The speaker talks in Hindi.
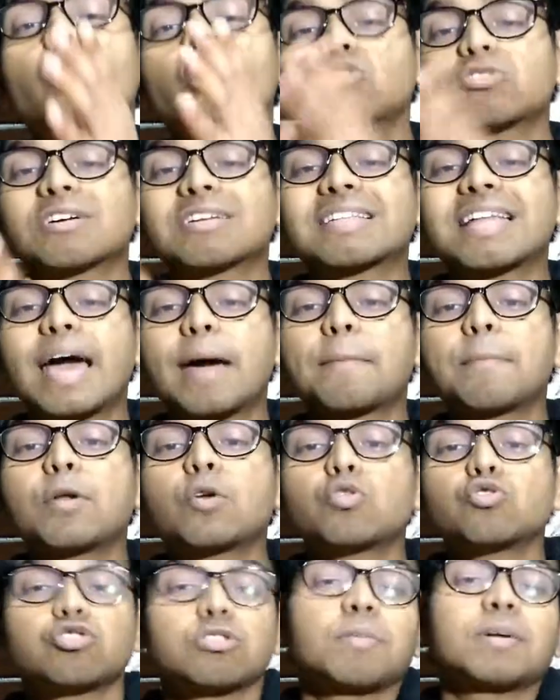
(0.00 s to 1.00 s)
हो सकता है एप्पल
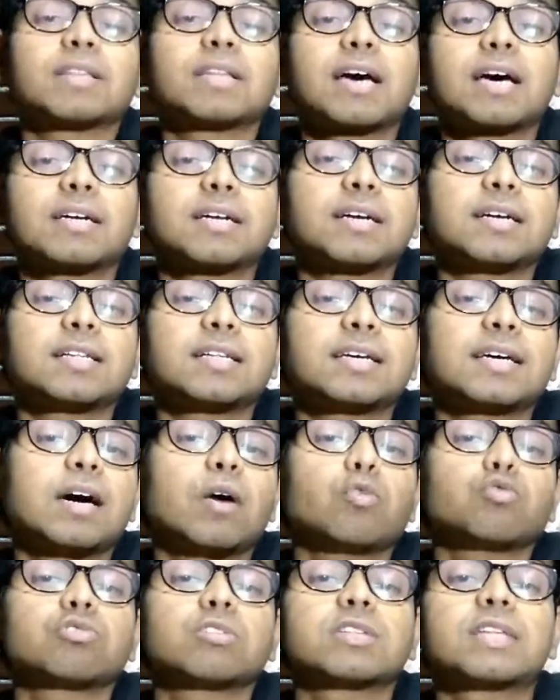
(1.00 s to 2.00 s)
कुछ चमत्कार कर दे या
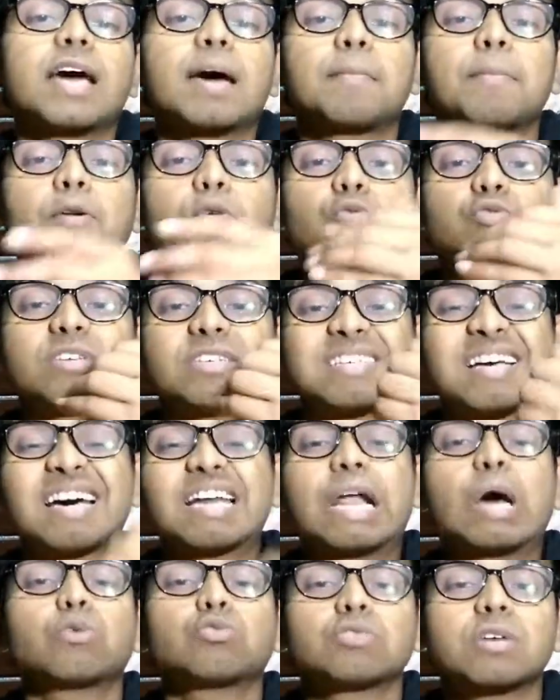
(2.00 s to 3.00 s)
हो सकता है एप्पल कुछ ऐसा
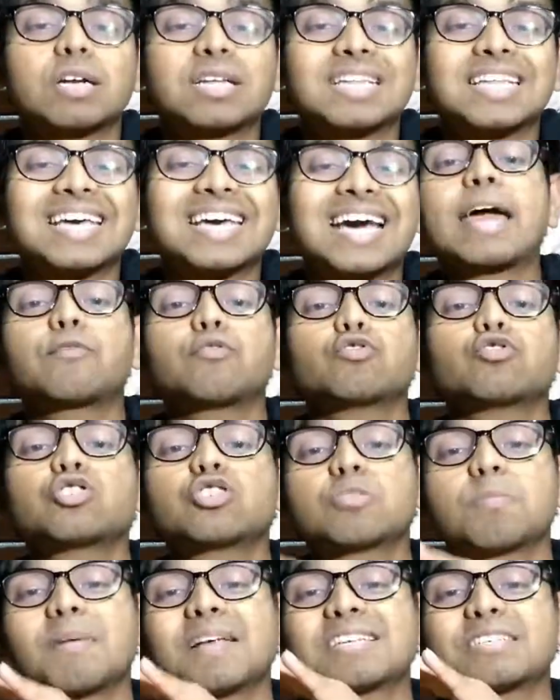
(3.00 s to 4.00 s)
अनाउंस कर दे आईफोन
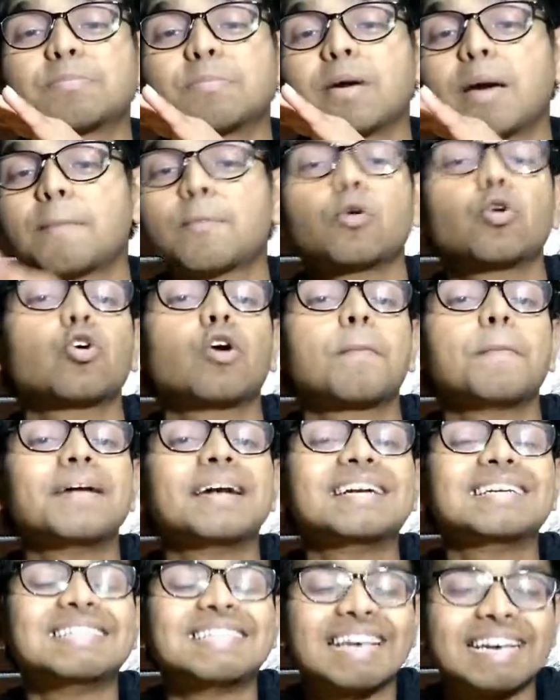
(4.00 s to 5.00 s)
सिक्स प्लस की हम लोग को
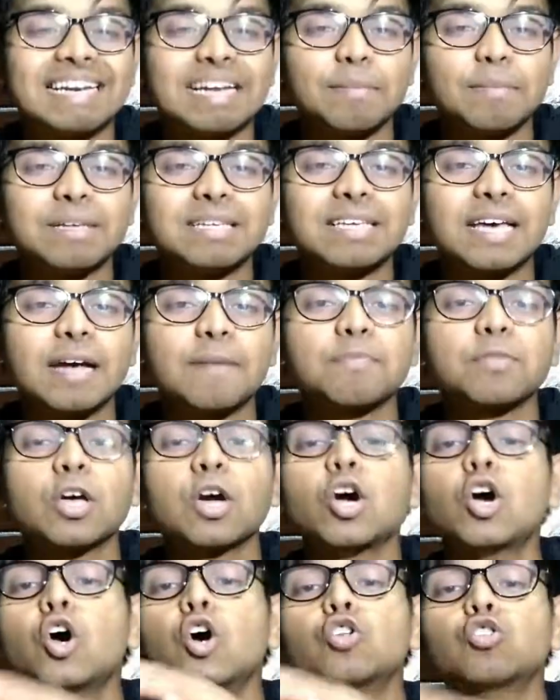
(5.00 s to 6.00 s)
अपडेट देखने मिल जाए
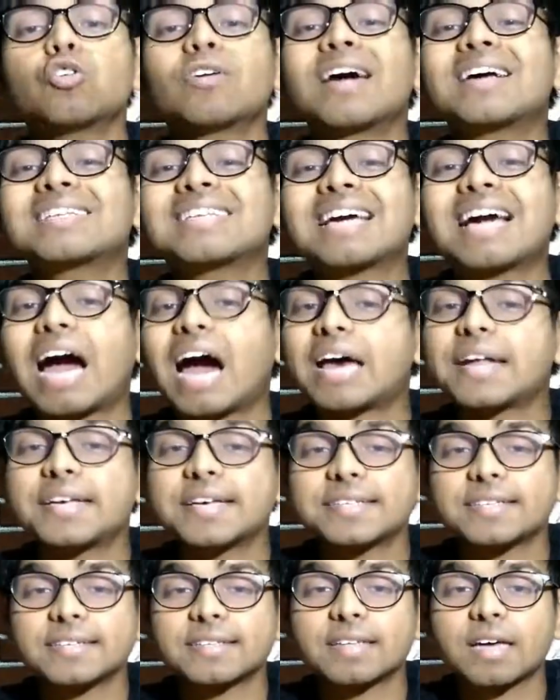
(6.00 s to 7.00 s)
तो गैस ये कहा नहीं
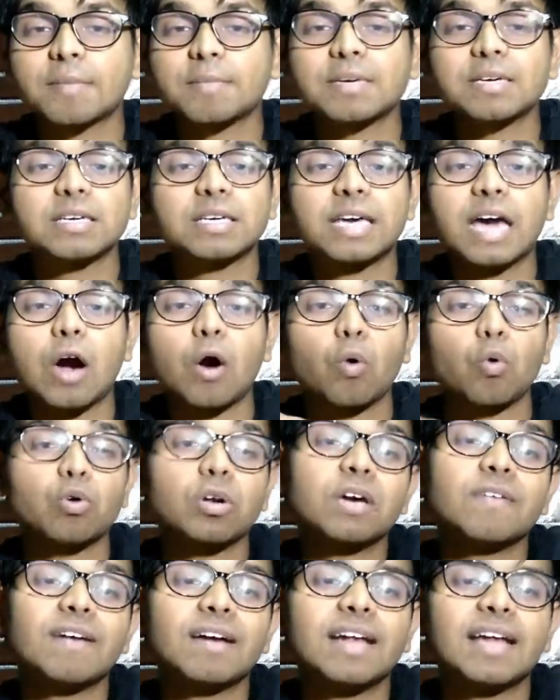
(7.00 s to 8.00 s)
जा सकता अभी क्या
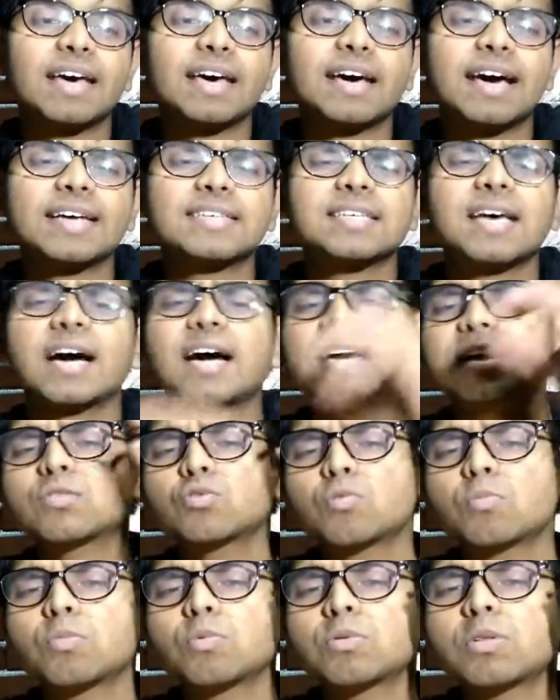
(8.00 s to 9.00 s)
होने वाला है गैस अगर
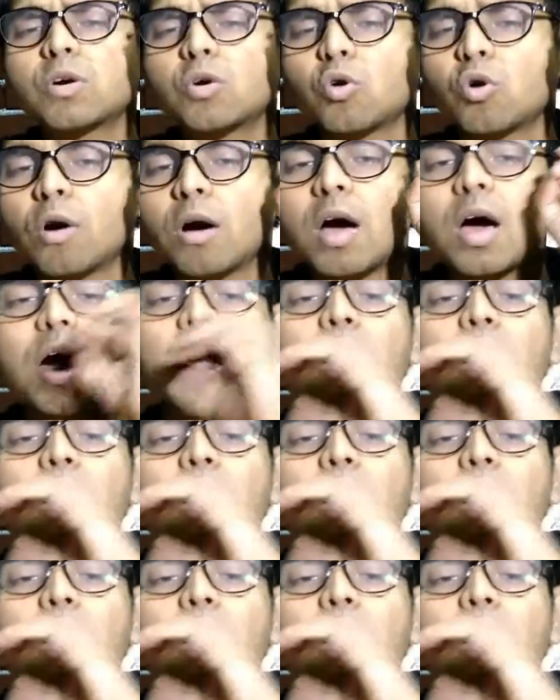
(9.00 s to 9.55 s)
तुम देखो